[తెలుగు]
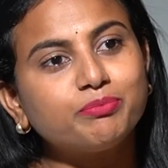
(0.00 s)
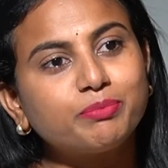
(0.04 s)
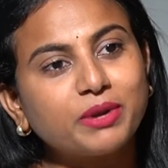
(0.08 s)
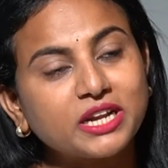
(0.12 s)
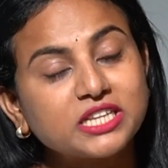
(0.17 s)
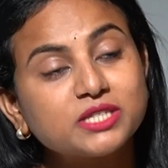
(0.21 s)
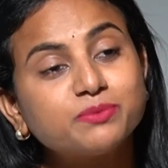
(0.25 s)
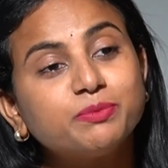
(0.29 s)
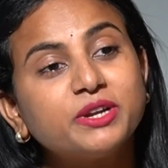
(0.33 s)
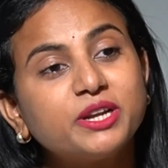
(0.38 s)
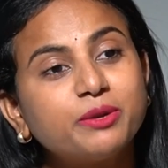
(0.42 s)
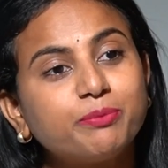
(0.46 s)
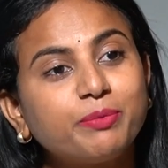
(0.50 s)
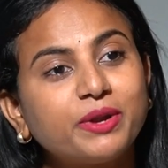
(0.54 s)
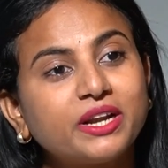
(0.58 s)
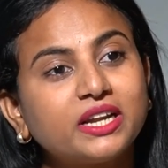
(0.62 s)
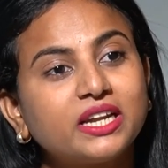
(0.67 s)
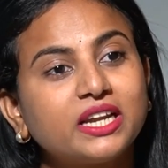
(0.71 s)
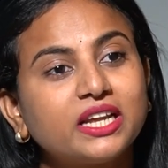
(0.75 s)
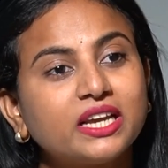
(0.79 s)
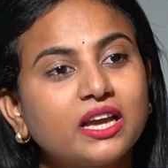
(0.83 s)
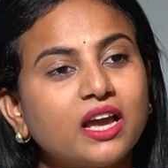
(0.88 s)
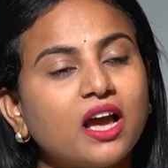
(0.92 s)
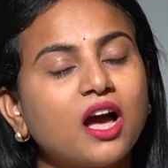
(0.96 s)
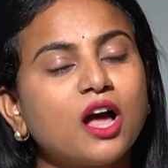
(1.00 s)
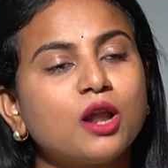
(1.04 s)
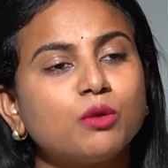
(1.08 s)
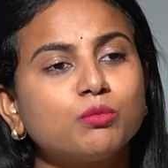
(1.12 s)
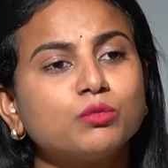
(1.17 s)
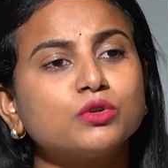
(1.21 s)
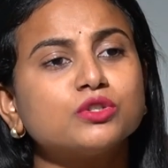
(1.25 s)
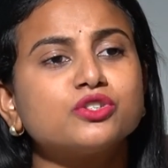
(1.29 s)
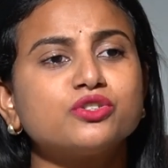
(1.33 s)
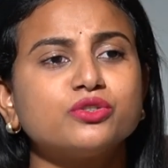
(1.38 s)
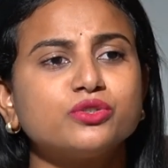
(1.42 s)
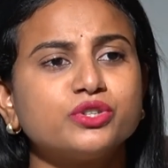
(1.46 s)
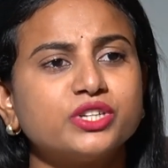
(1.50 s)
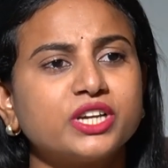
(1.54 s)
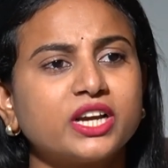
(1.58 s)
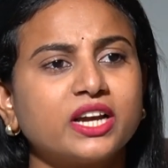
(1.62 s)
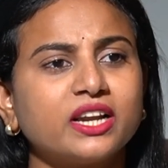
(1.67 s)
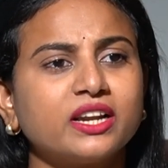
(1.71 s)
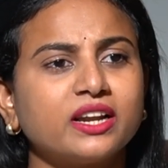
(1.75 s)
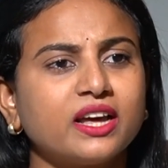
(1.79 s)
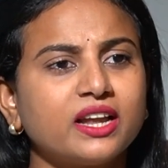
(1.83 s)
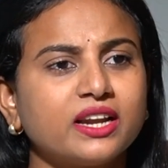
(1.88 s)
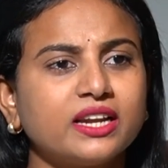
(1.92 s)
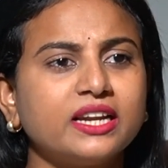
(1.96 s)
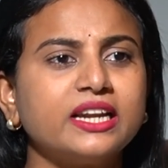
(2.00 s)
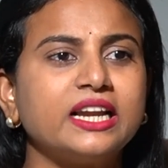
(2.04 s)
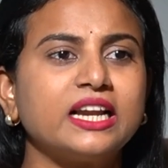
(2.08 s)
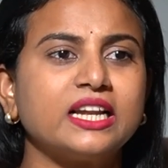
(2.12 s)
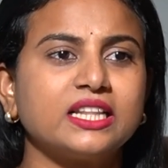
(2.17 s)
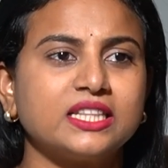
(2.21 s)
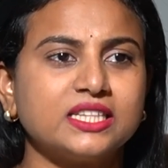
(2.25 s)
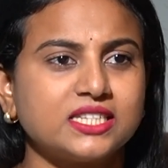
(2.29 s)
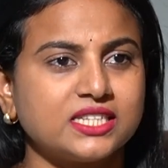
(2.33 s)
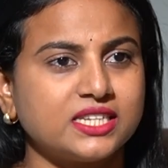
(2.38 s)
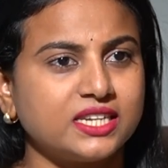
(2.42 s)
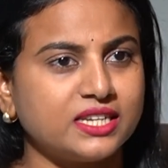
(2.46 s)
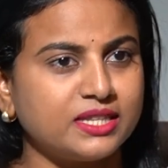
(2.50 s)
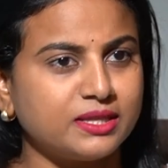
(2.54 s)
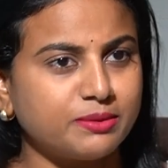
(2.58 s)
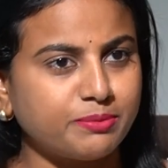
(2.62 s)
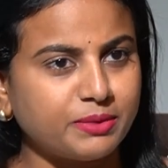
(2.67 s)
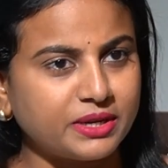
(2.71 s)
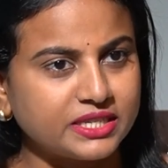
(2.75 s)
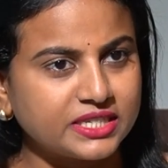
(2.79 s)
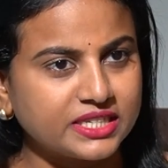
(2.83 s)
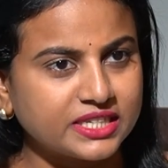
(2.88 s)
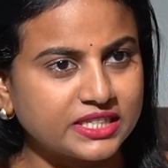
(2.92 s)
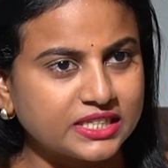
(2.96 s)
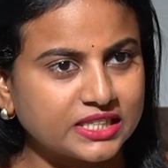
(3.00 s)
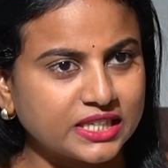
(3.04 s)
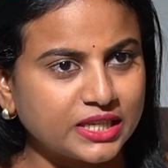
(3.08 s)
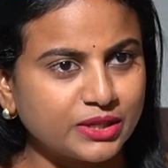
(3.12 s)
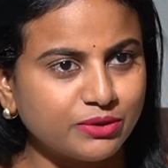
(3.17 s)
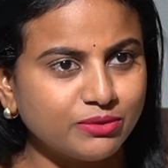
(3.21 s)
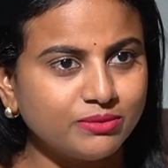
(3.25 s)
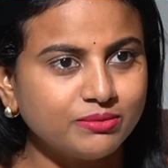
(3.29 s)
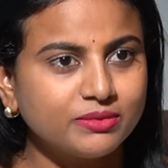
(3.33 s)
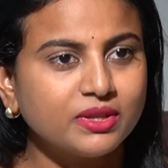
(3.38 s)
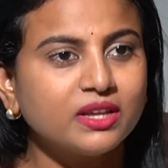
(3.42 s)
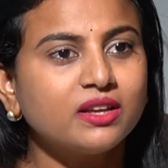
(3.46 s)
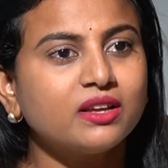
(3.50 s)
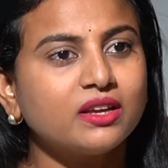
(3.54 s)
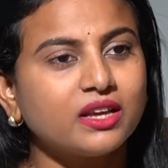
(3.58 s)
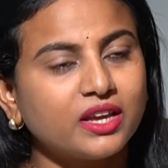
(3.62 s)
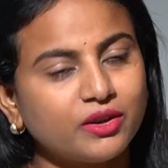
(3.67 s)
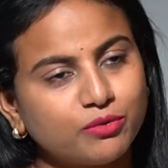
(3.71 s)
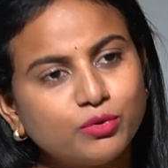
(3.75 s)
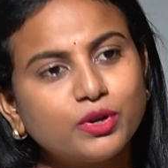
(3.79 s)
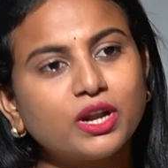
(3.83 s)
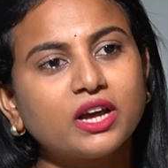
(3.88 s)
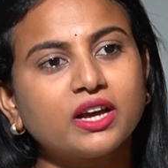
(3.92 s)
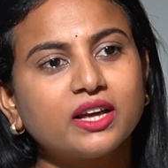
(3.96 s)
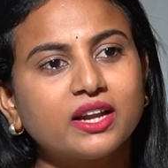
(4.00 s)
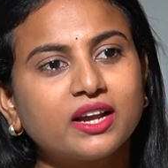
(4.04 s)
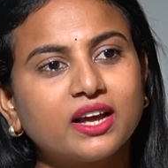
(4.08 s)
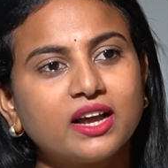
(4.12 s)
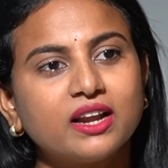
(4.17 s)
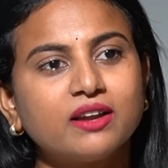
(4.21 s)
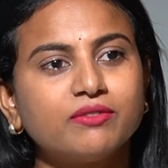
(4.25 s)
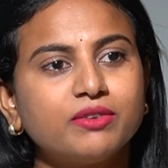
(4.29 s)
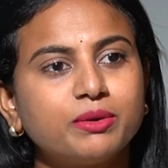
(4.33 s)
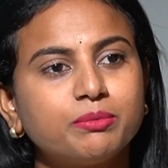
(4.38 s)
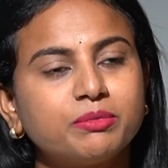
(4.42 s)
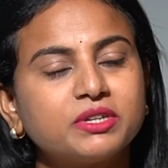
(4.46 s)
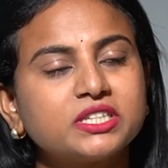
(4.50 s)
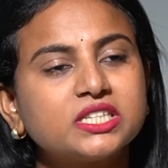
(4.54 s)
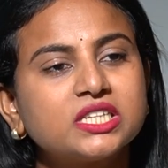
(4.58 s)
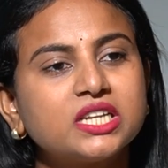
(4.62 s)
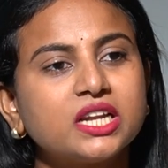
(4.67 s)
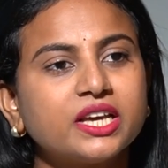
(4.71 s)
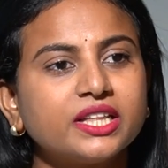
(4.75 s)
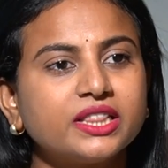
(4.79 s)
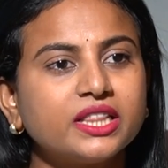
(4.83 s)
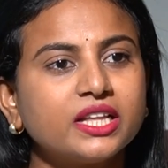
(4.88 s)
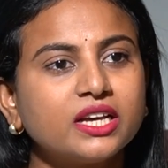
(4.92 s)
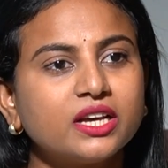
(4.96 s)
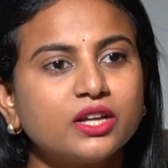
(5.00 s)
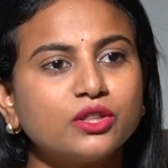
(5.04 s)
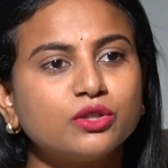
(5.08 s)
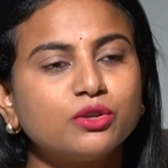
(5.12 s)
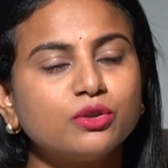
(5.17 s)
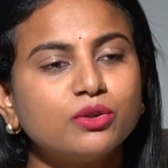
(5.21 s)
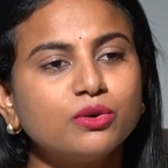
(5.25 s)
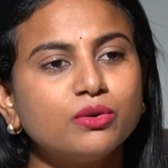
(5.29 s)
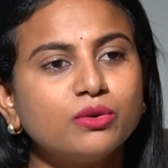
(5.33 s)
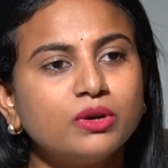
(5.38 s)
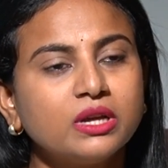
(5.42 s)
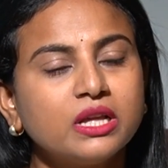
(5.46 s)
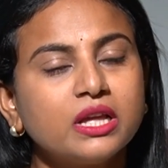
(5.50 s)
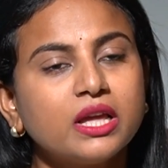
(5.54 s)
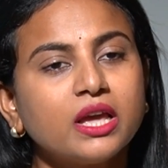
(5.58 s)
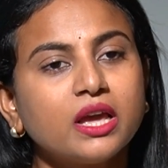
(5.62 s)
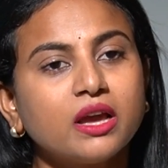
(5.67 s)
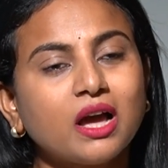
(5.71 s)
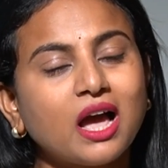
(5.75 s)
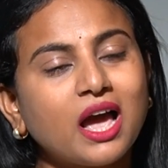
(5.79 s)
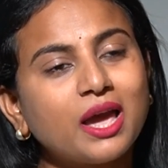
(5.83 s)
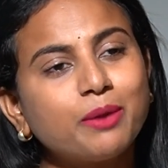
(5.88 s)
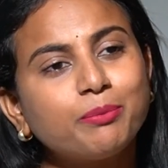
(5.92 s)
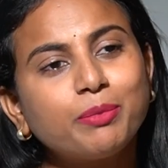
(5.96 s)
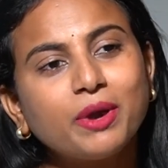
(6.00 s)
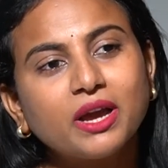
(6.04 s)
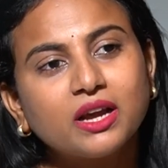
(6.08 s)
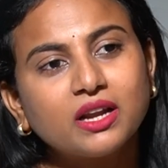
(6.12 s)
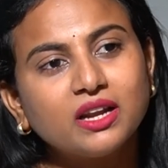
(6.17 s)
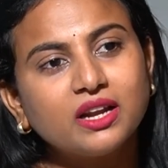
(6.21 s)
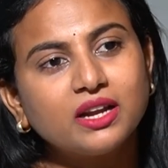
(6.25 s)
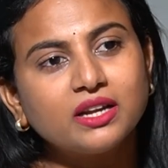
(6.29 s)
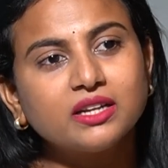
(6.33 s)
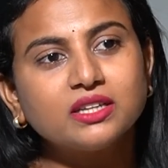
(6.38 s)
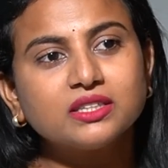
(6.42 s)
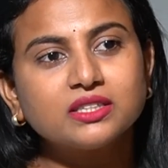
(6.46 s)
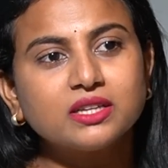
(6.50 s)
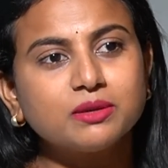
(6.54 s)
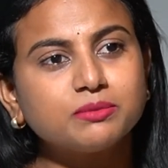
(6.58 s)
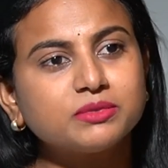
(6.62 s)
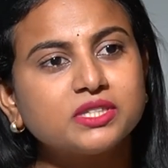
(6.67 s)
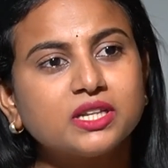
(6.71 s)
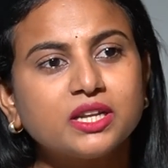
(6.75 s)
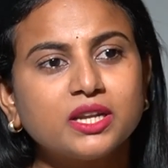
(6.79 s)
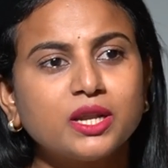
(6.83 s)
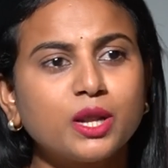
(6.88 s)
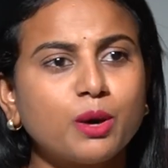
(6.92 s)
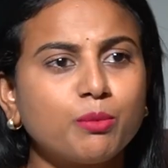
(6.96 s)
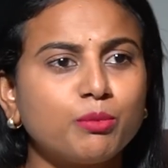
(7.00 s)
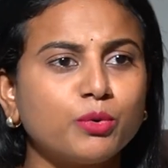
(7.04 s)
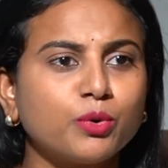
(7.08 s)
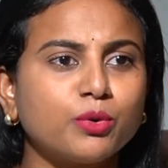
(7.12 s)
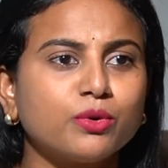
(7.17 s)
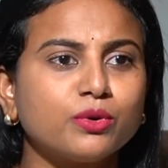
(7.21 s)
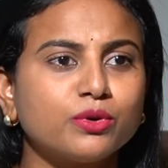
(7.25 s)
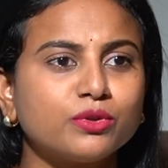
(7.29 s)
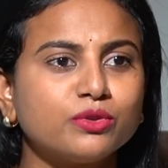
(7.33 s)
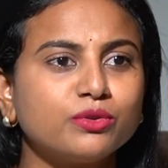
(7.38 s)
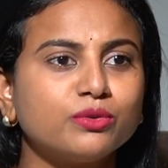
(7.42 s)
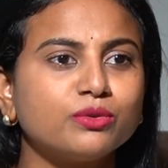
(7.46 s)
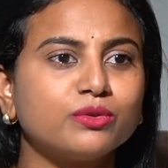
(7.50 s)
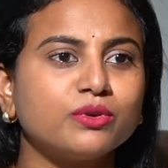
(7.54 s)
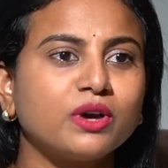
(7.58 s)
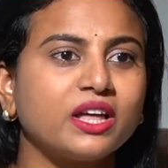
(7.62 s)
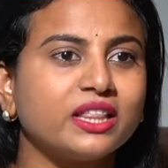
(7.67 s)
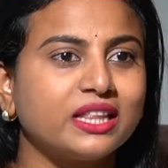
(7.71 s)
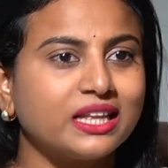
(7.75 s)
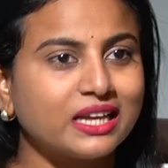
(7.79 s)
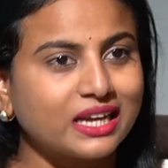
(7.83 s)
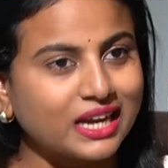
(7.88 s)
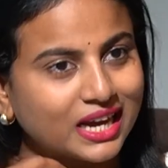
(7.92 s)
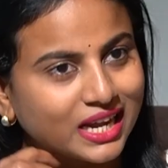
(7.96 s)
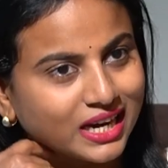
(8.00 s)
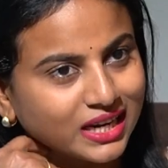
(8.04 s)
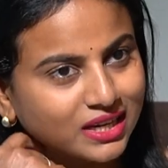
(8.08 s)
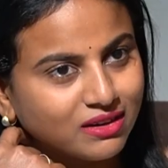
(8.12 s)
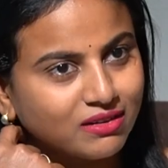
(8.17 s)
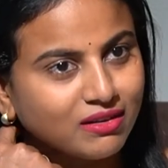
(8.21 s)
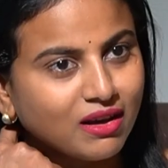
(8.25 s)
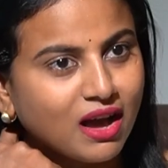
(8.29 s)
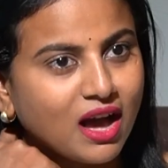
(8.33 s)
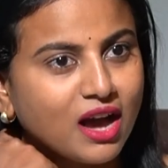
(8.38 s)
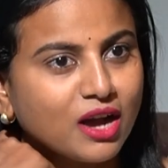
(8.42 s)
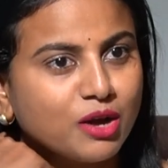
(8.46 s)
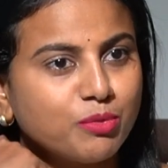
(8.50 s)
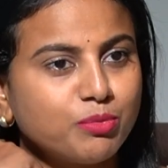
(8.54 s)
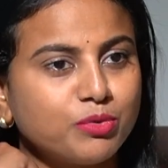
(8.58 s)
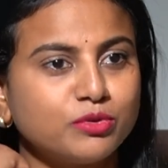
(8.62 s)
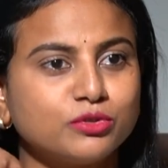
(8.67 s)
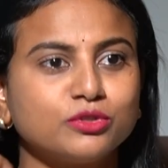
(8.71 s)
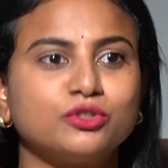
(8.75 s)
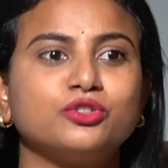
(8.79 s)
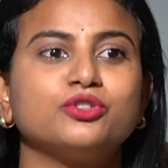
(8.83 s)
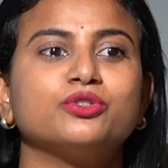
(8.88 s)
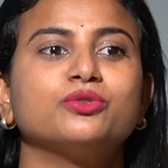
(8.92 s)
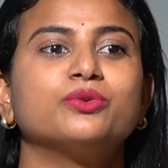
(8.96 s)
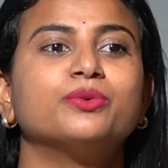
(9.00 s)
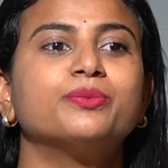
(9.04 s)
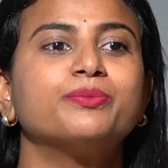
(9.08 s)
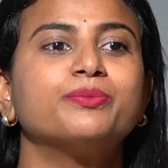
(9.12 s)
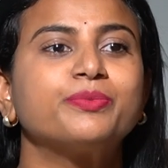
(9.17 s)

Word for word: ప్రెస్ మీట్ పెట్టి ఆల్మోస్ట్ జగన్ గారిని నిలదీసినంత పనిచేశారు ఏవో రకరకాల విమర్శలు అయితే అందులో ఐపాక్ లాంటి సంస్థలు నమ్ముకోవద్దు అది కరెక్ట్ కాకపోవచ్చు